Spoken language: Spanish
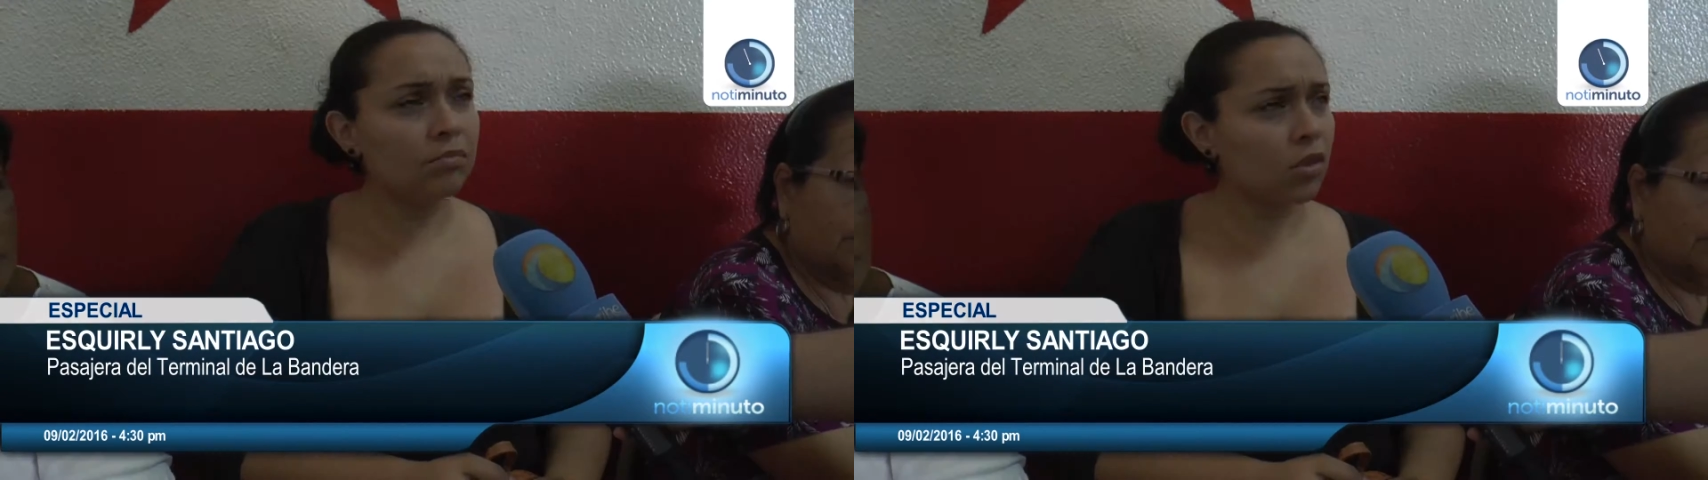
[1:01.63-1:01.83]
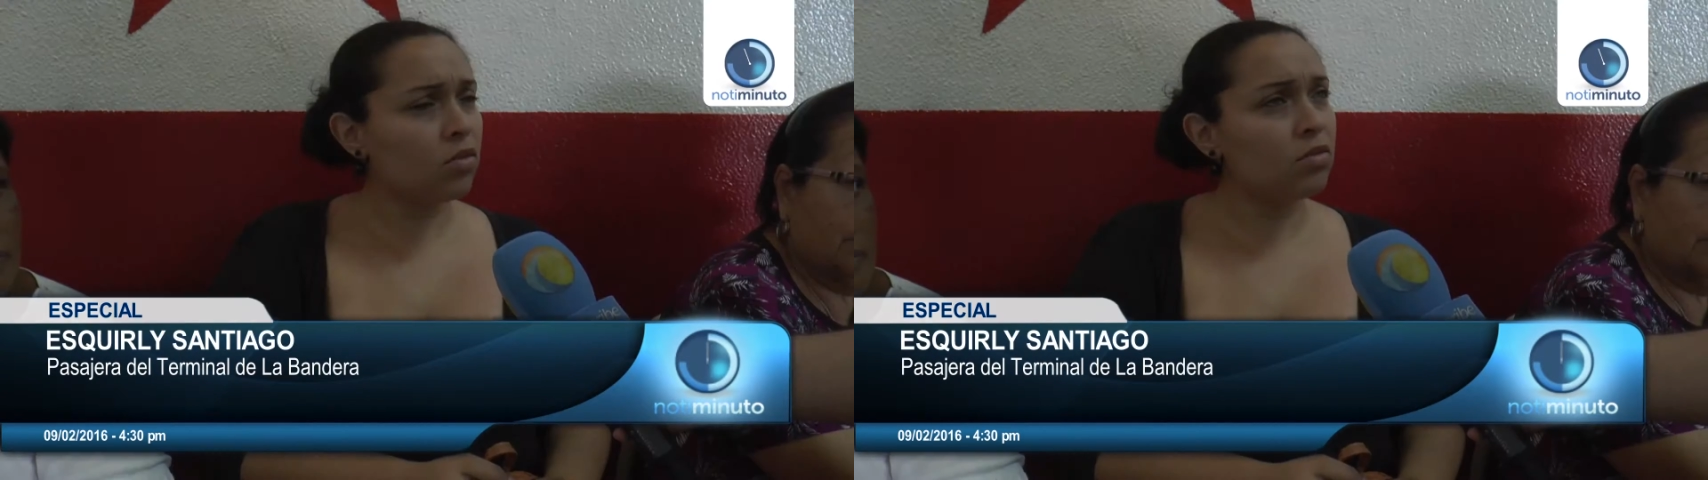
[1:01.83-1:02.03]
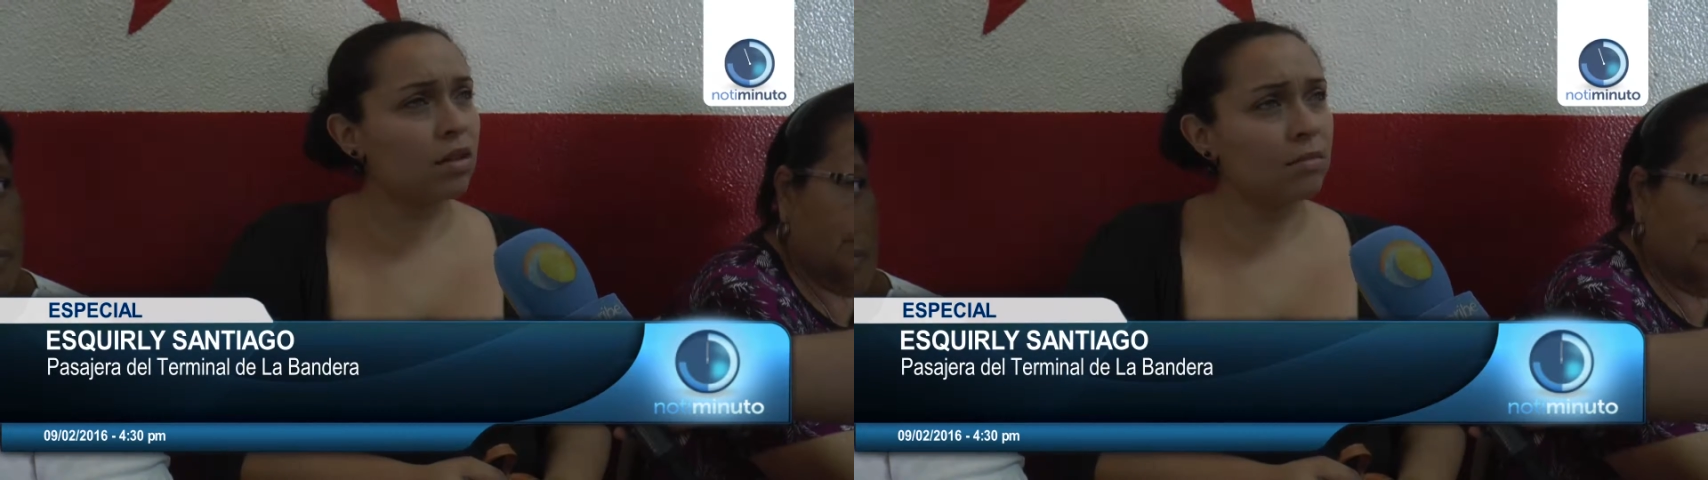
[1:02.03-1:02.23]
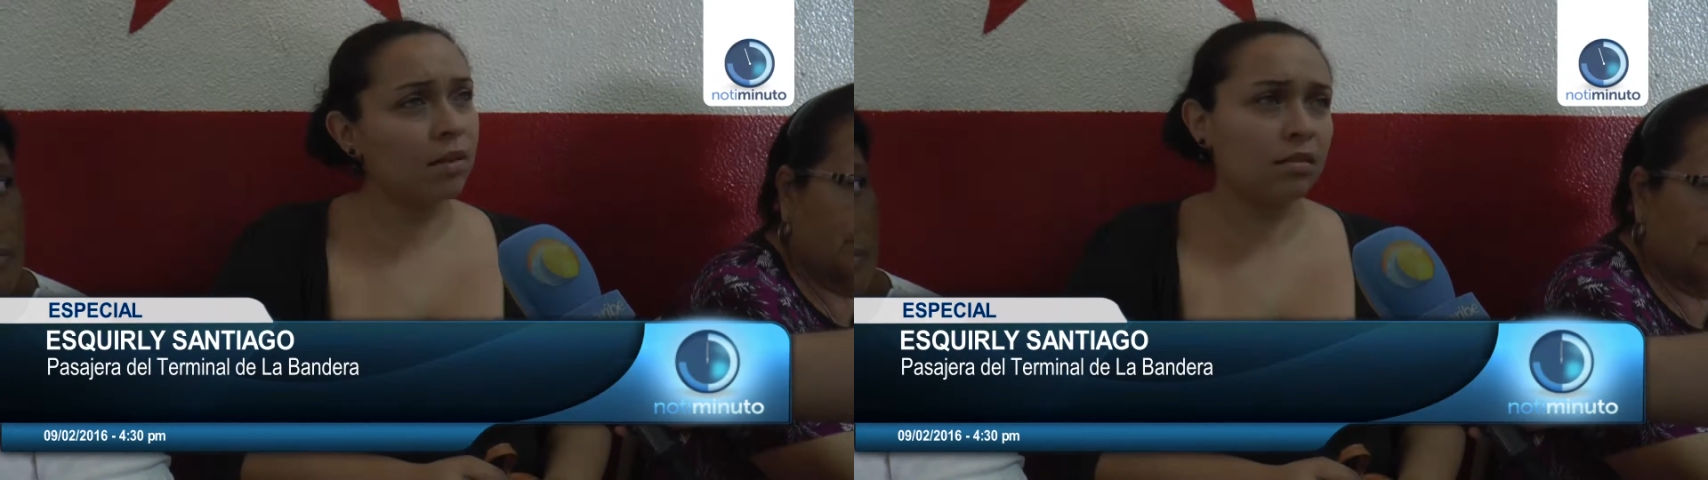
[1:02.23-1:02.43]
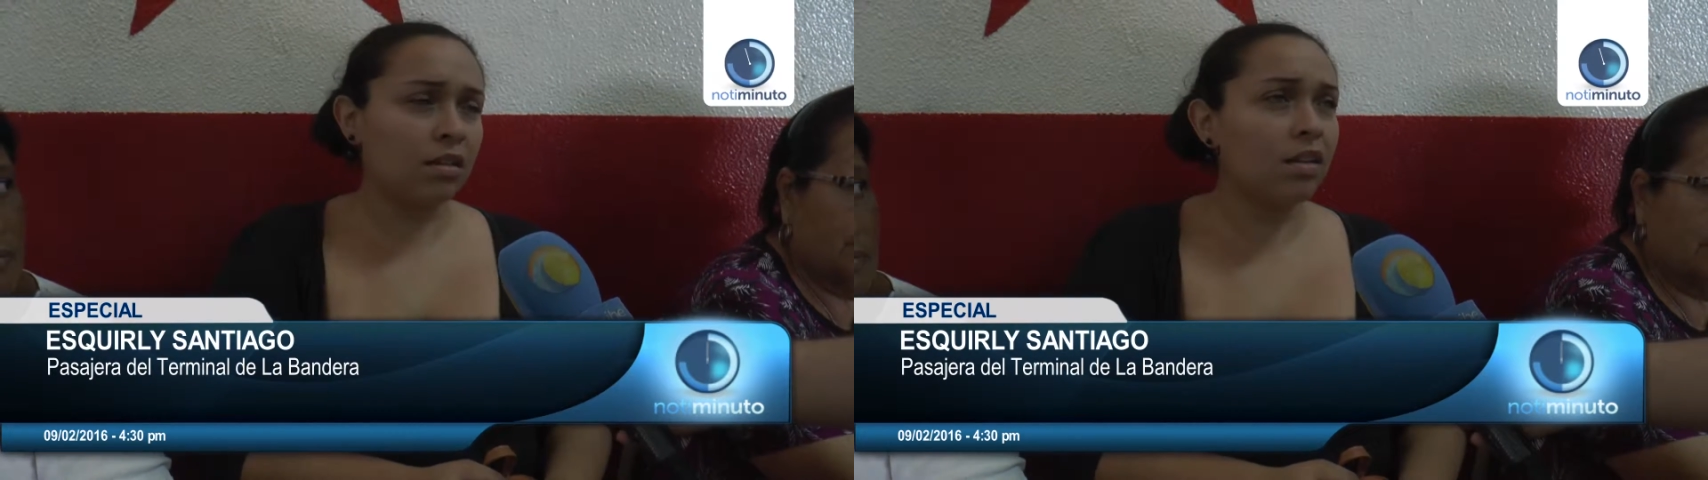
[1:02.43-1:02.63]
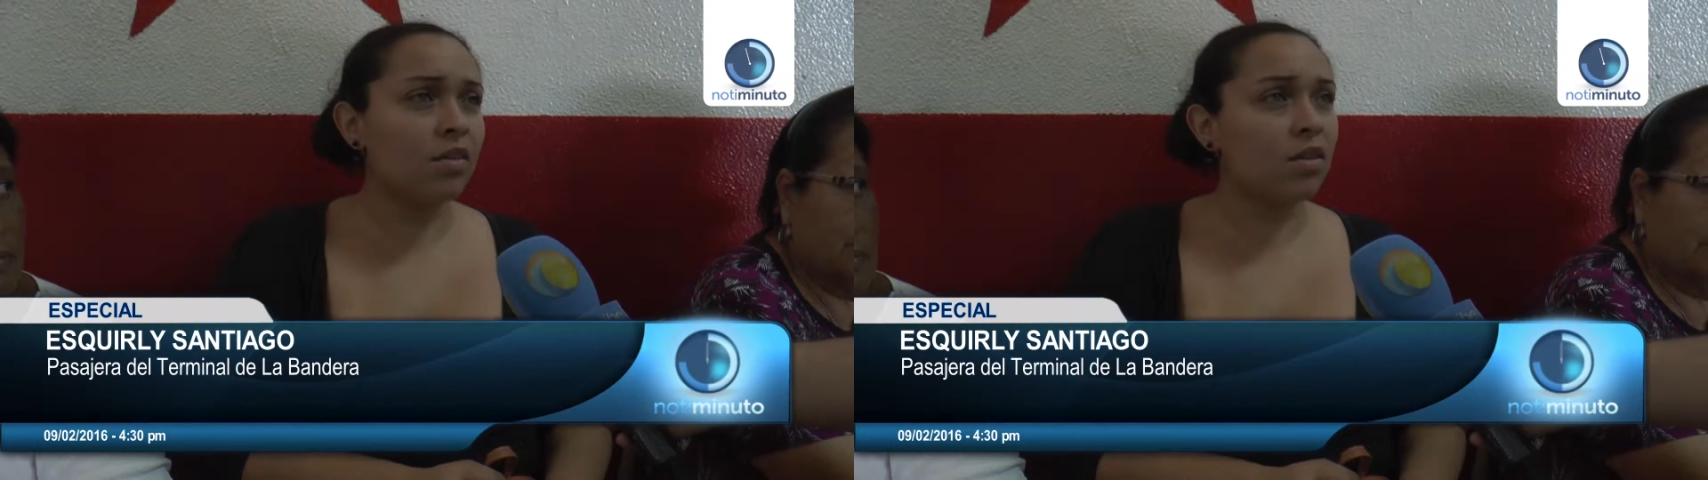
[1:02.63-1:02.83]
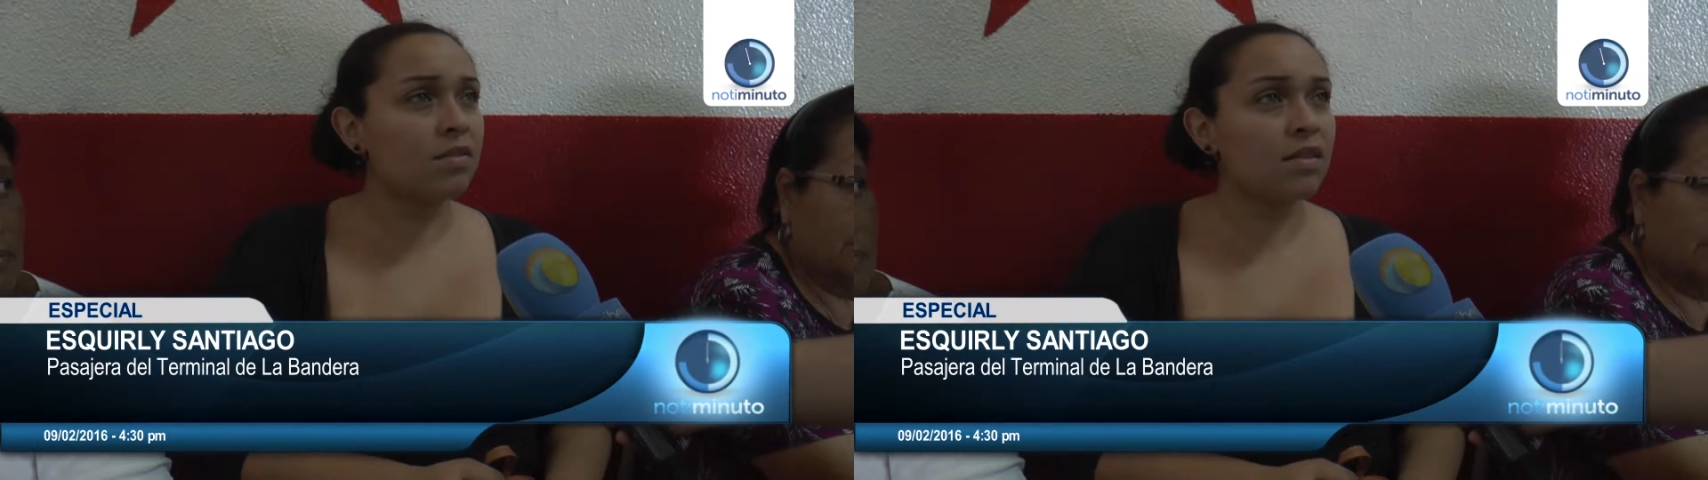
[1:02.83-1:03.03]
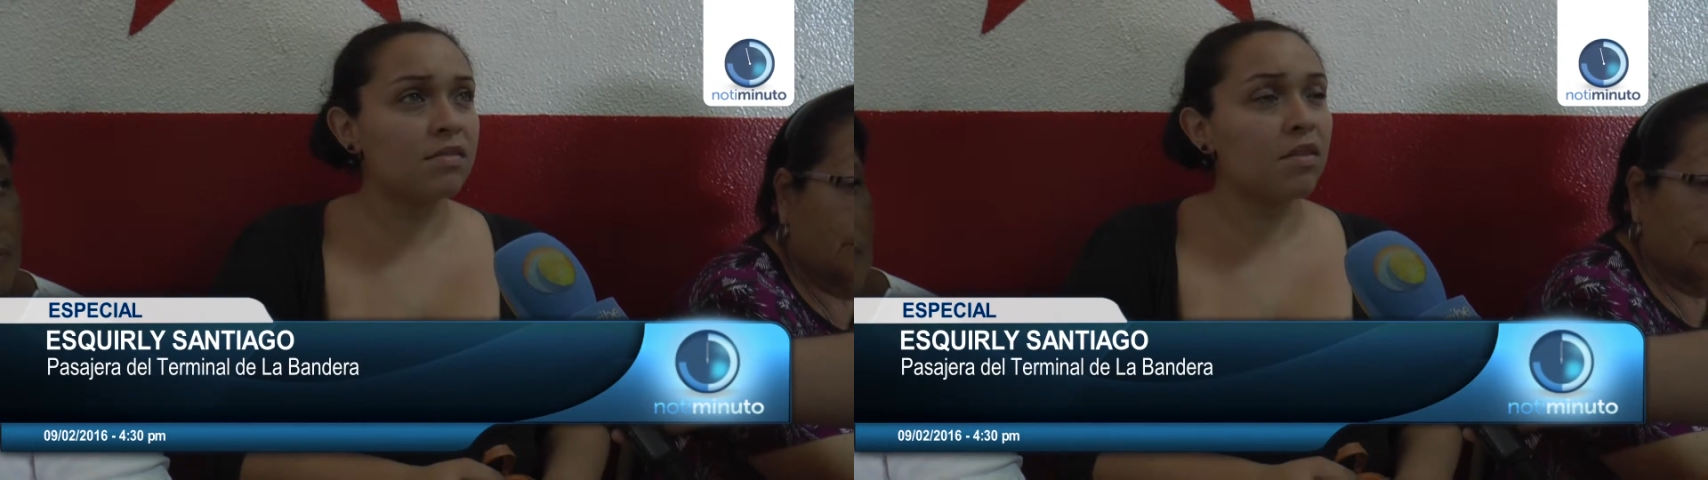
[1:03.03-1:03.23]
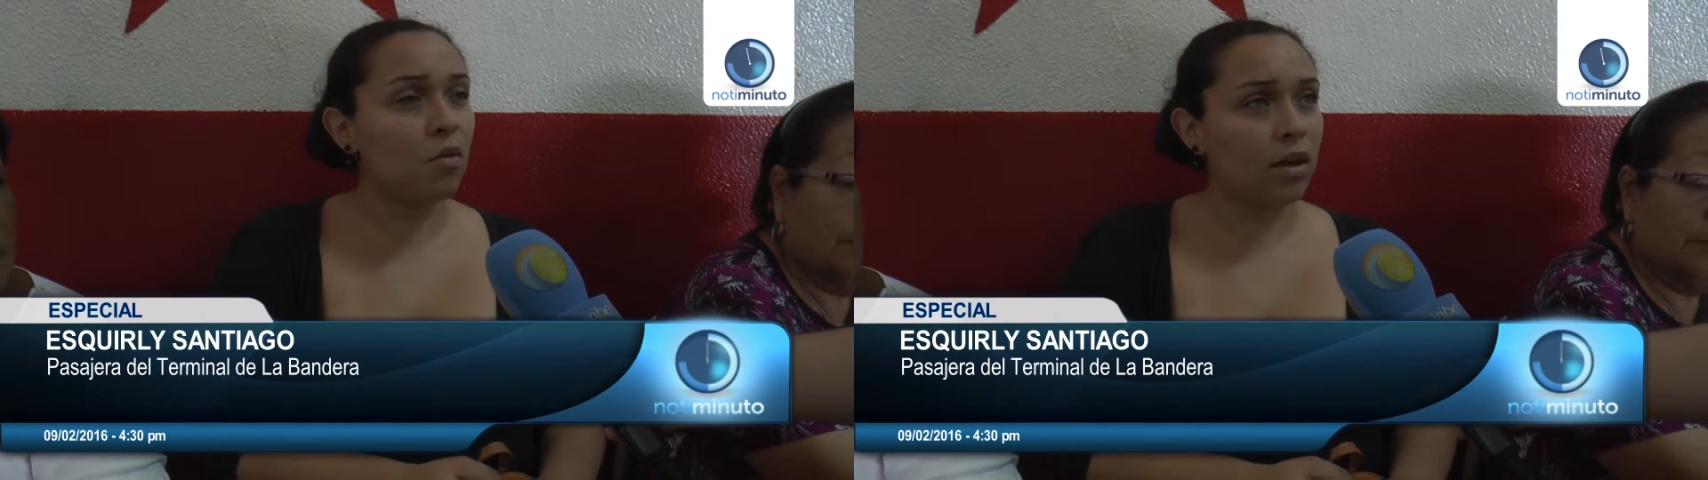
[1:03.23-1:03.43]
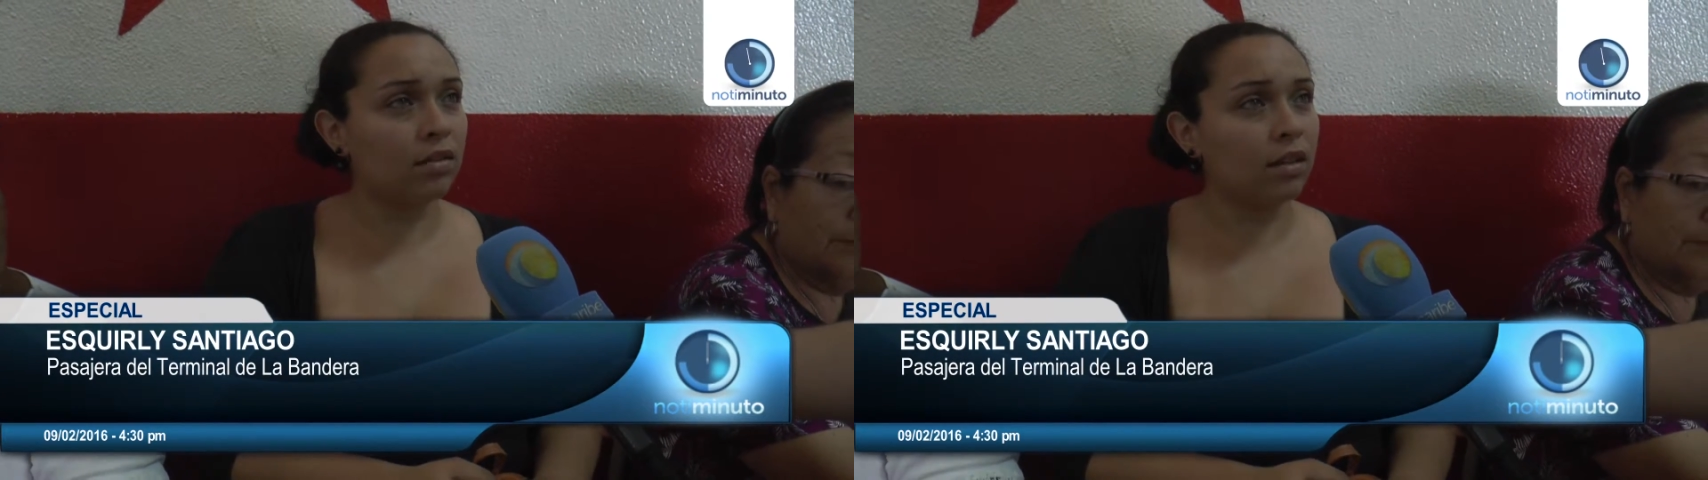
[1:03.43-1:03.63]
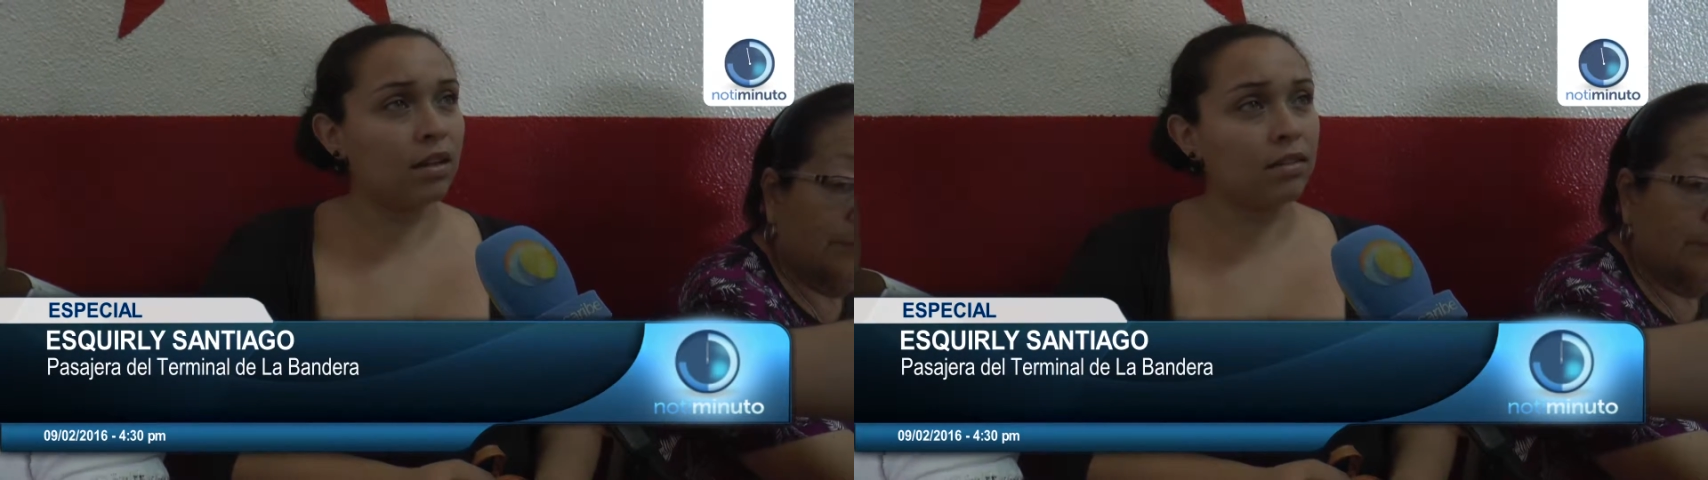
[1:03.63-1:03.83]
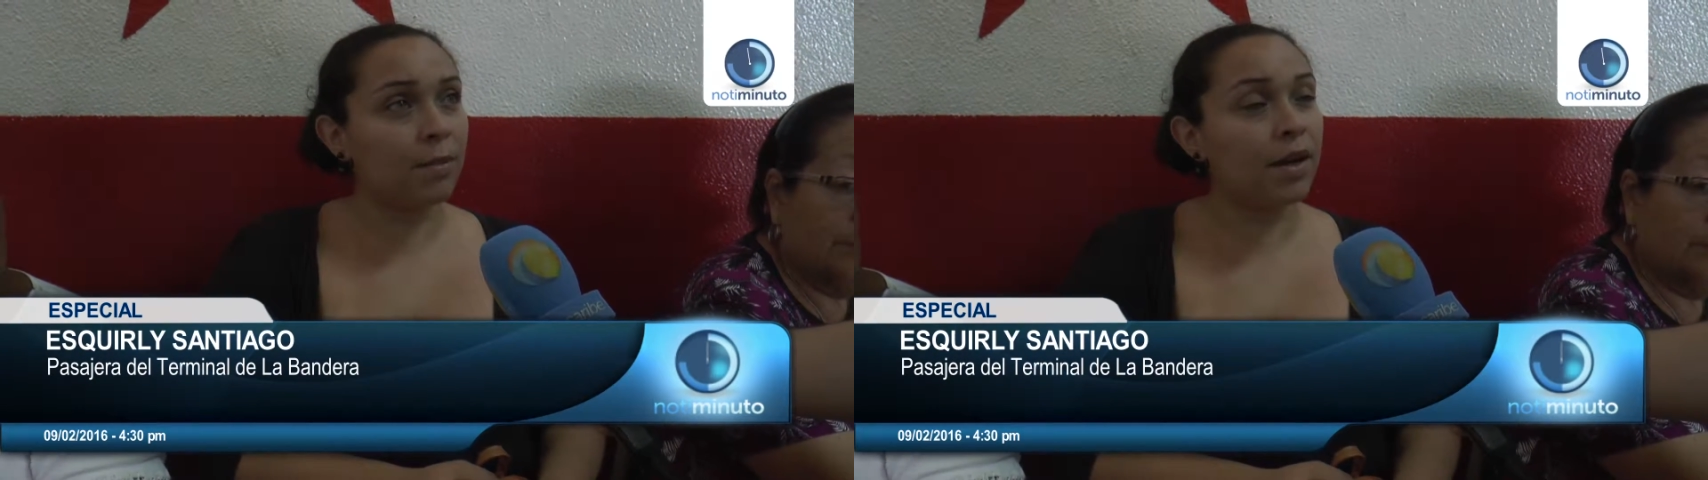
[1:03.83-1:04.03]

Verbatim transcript: No, se han mantenido, 6.50 está